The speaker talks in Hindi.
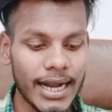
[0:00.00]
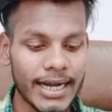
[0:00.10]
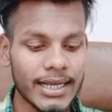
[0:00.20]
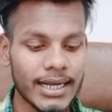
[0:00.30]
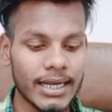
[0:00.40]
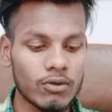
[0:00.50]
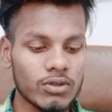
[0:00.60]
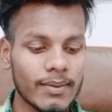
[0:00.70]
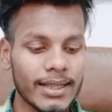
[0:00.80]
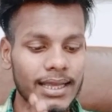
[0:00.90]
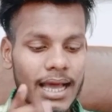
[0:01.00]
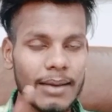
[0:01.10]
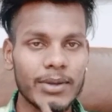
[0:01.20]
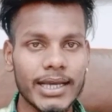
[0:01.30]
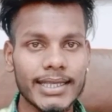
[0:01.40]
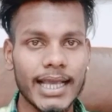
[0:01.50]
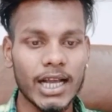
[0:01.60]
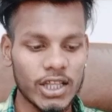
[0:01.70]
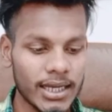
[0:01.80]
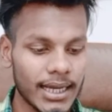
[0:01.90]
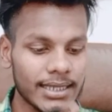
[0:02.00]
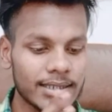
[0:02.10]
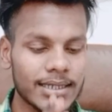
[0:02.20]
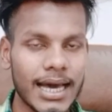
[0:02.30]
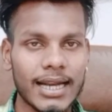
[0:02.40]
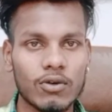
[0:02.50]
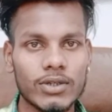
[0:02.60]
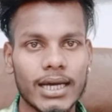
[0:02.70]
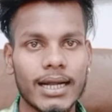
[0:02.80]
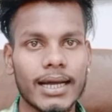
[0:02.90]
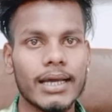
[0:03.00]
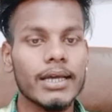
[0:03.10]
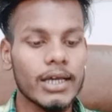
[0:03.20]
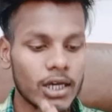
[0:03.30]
लाइट कलर है उसके बाद यहाँ हम लेके जाएंगे तो ये गैस डार्क हो जा रहा है